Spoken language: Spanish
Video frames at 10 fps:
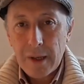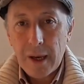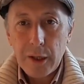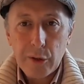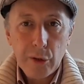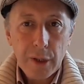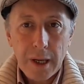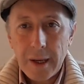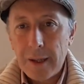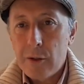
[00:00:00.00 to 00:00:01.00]
e
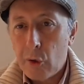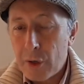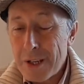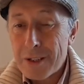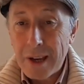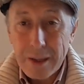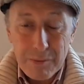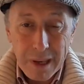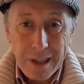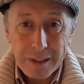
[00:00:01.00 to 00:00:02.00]
Historia en Orilla y
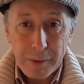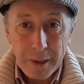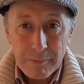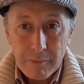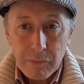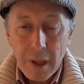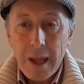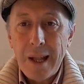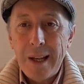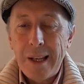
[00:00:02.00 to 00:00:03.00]
Media TV,
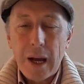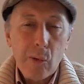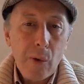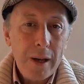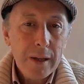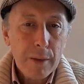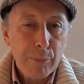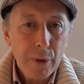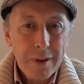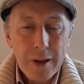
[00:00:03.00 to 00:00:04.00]
la cual eh,
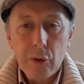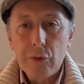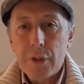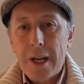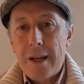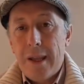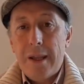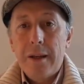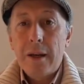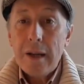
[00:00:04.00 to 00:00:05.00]
pueden encontrar
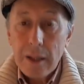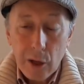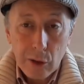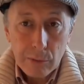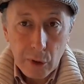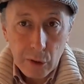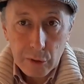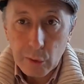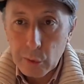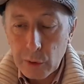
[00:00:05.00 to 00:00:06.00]
en redes
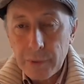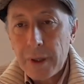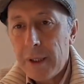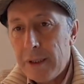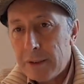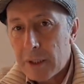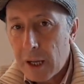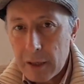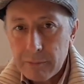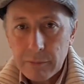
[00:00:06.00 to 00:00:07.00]
como YouTube,
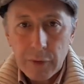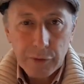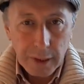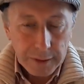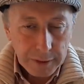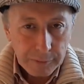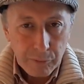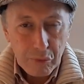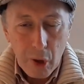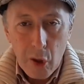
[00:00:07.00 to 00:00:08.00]
Instagram, Face.
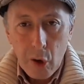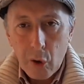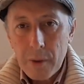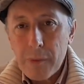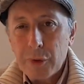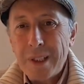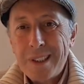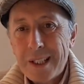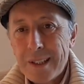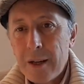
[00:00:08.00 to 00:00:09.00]
Hoy vamos
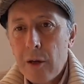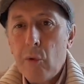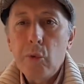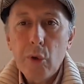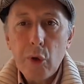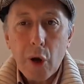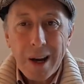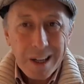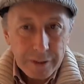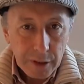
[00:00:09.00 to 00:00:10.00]
a tratar uno de los
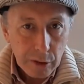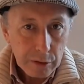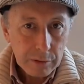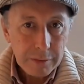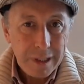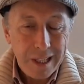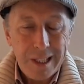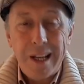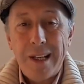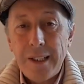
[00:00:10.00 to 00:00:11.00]
clásicos
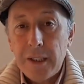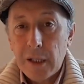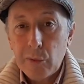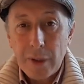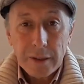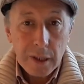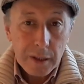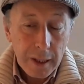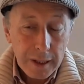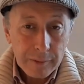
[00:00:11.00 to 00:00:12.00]
de la literatura
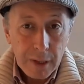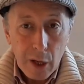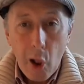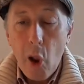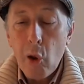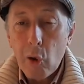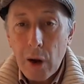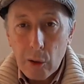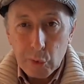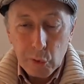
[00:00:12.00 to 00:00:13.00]
entrerriana, Los
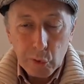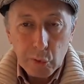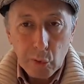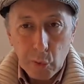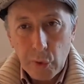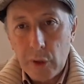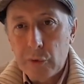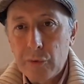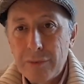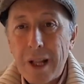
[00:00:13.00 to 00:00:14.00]
gauchos
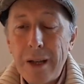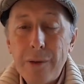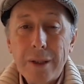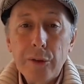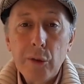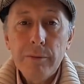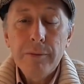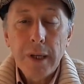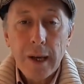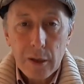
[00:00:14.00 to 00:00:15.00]
judíos, de
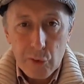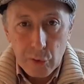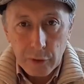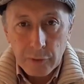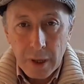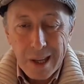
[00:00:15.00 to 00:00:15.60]
Alberto Gerchunov.